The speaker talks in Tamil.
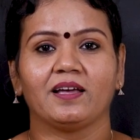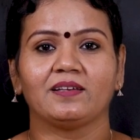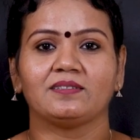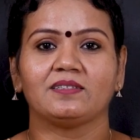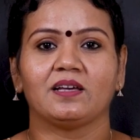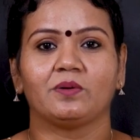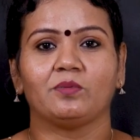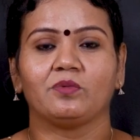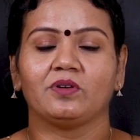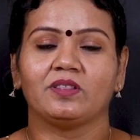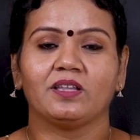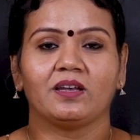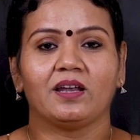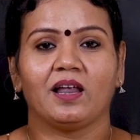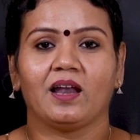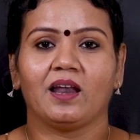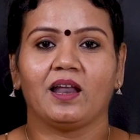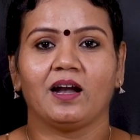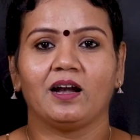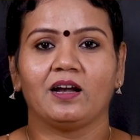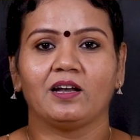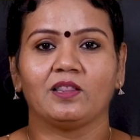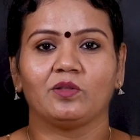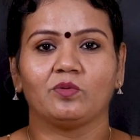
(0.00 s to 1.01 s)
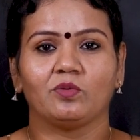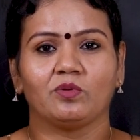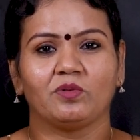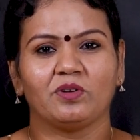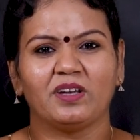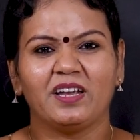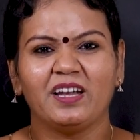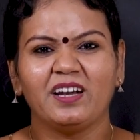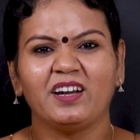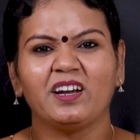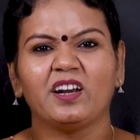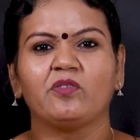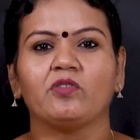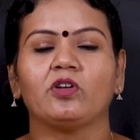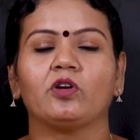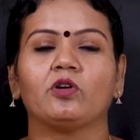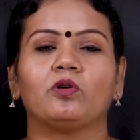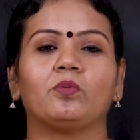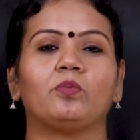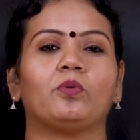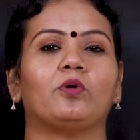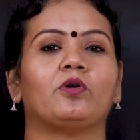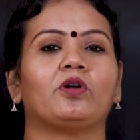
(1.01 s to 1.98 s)
எக்ஸாம் வந்து நல்லா எழுதுவோம்
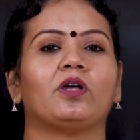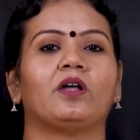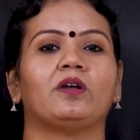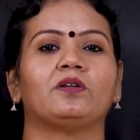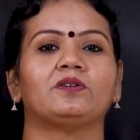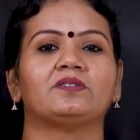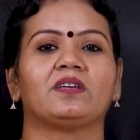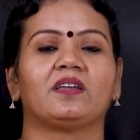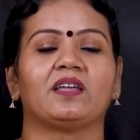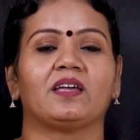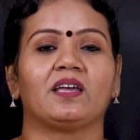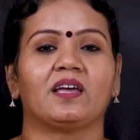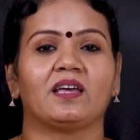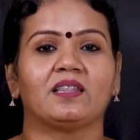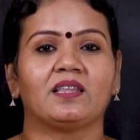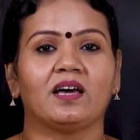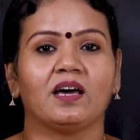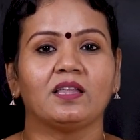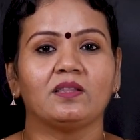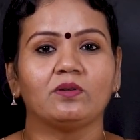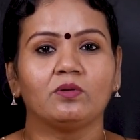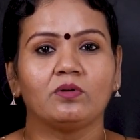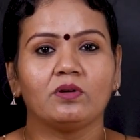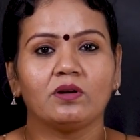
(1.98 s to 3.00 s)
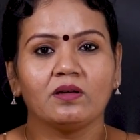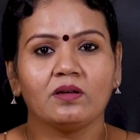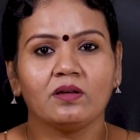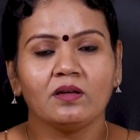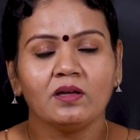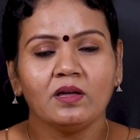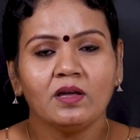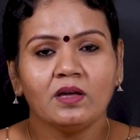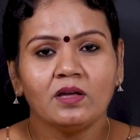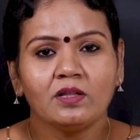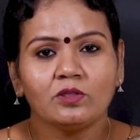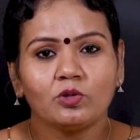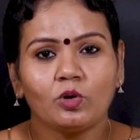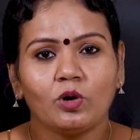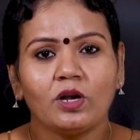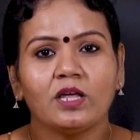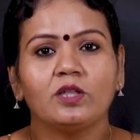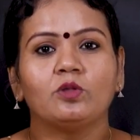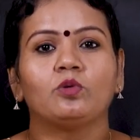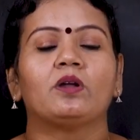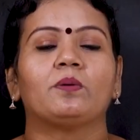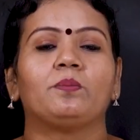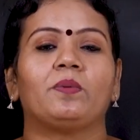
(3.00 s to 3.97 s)
இன்டர்வியூக்கு போனாலும் சரி ஏதாவது ஒரு
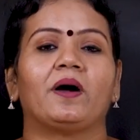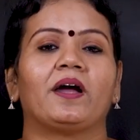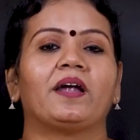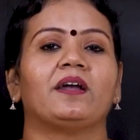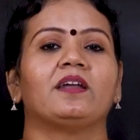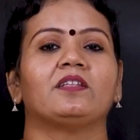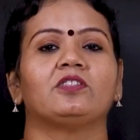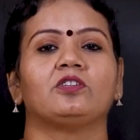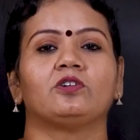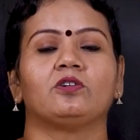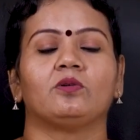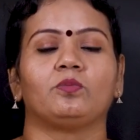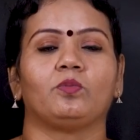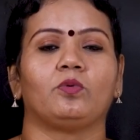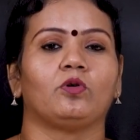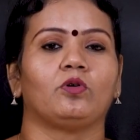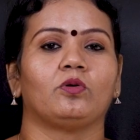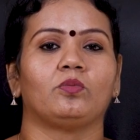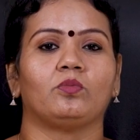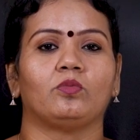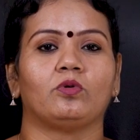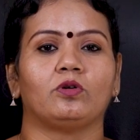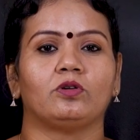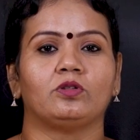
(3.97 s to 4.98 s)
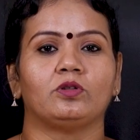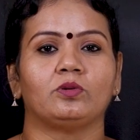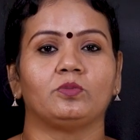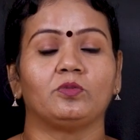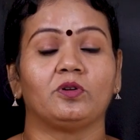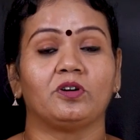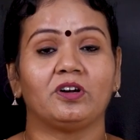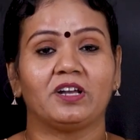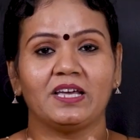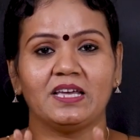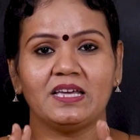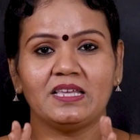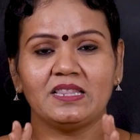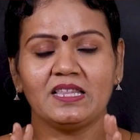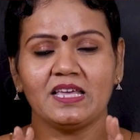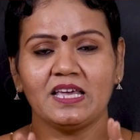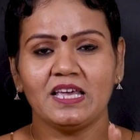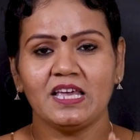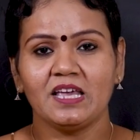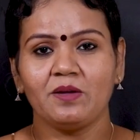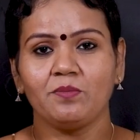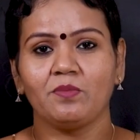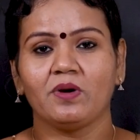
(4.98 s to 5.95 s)
தொலைதூர பயணத்துக்கு போகும்பொழுதும் கூட
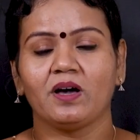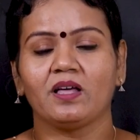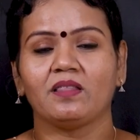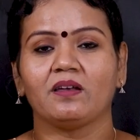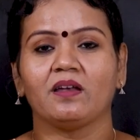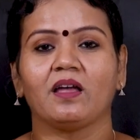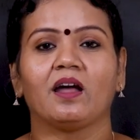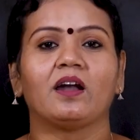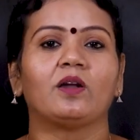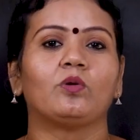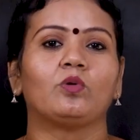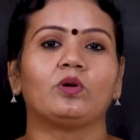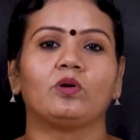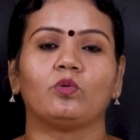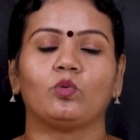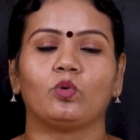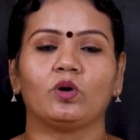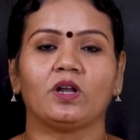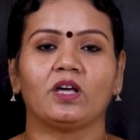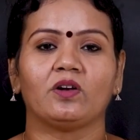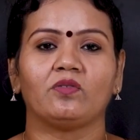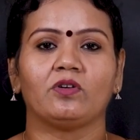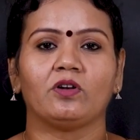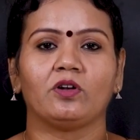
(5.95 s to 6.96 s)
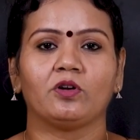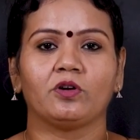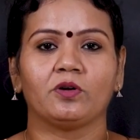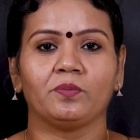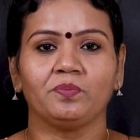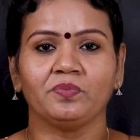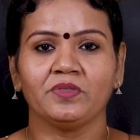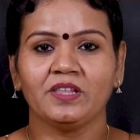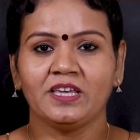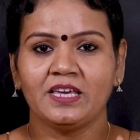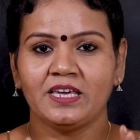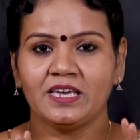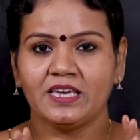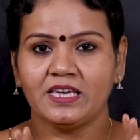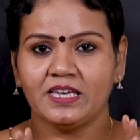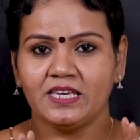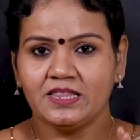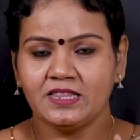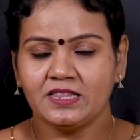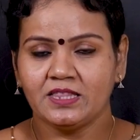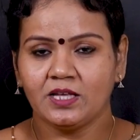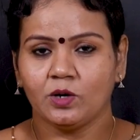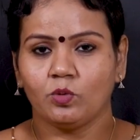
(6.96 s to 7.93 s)
இதே மாதிரியான ஒரு உணர்வு இருக்கும்
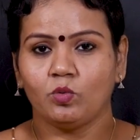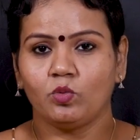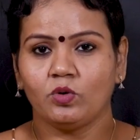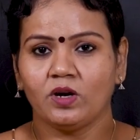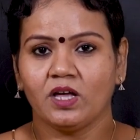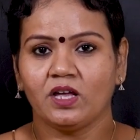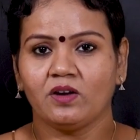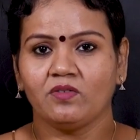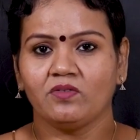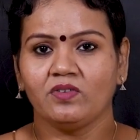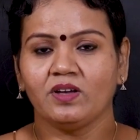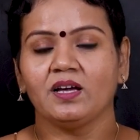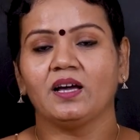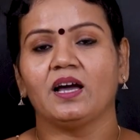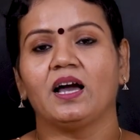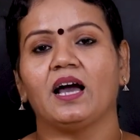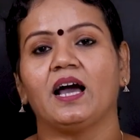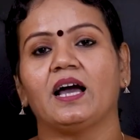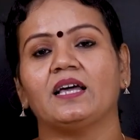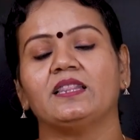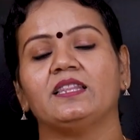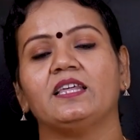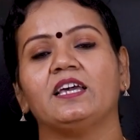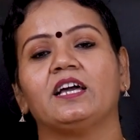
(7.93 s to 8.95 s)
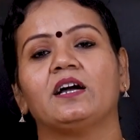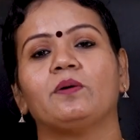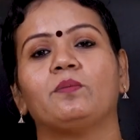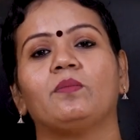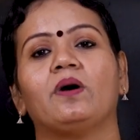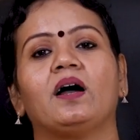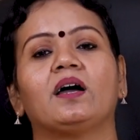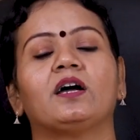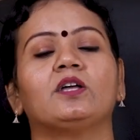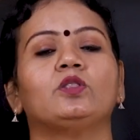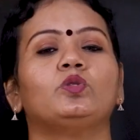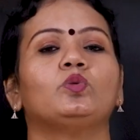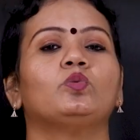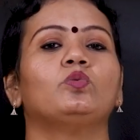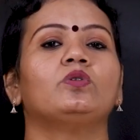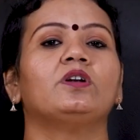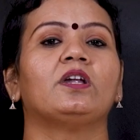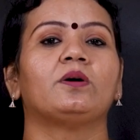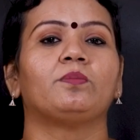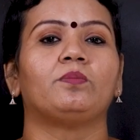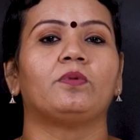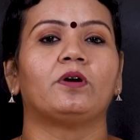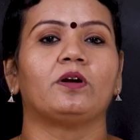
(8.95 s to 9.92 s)
இந்த உணர்வு அதிகமாக
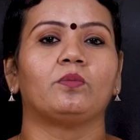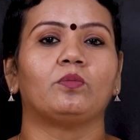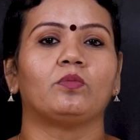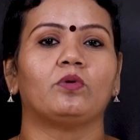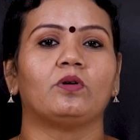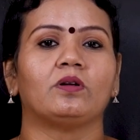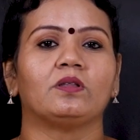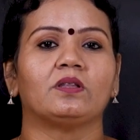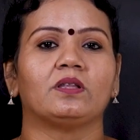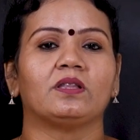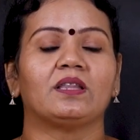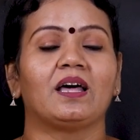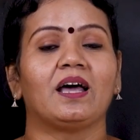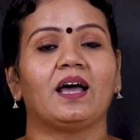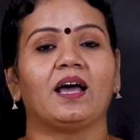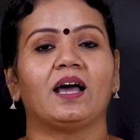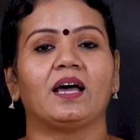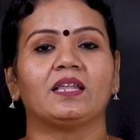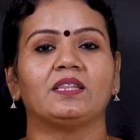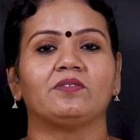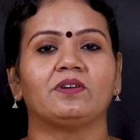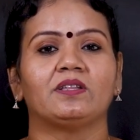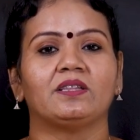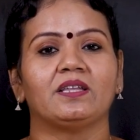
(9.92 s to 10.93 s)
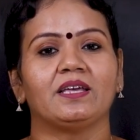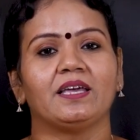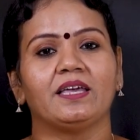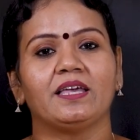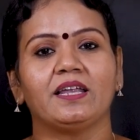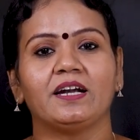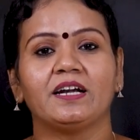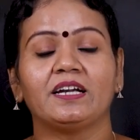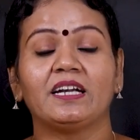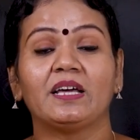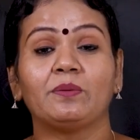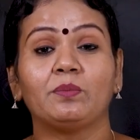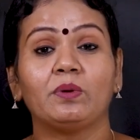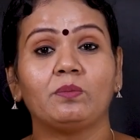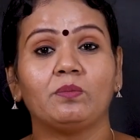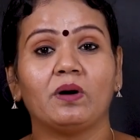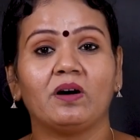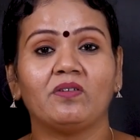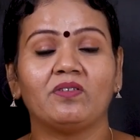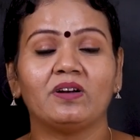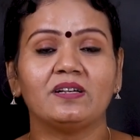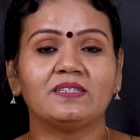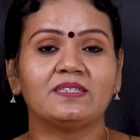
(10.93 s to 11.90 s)
தூண்டப்படும் பொழுது தான் அது வந்து இரிட்டபிள்
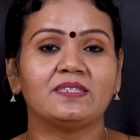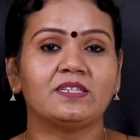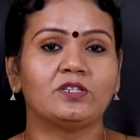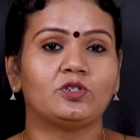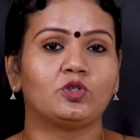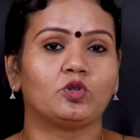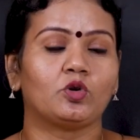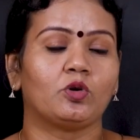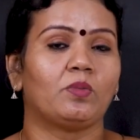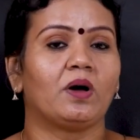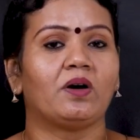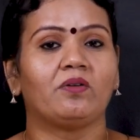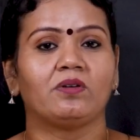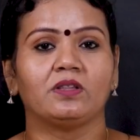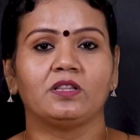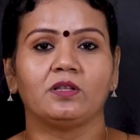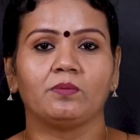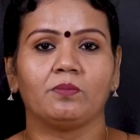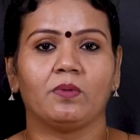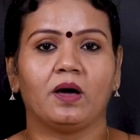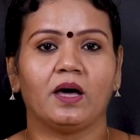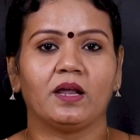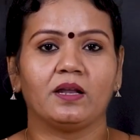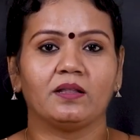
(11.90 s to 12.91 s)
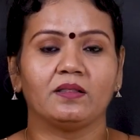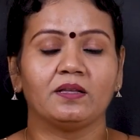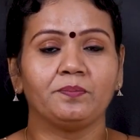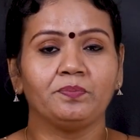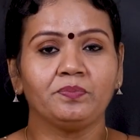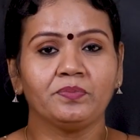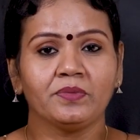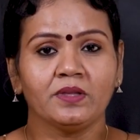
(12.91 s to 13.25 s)
பவல் சின்ட்ரோமாக வந்து மாறுது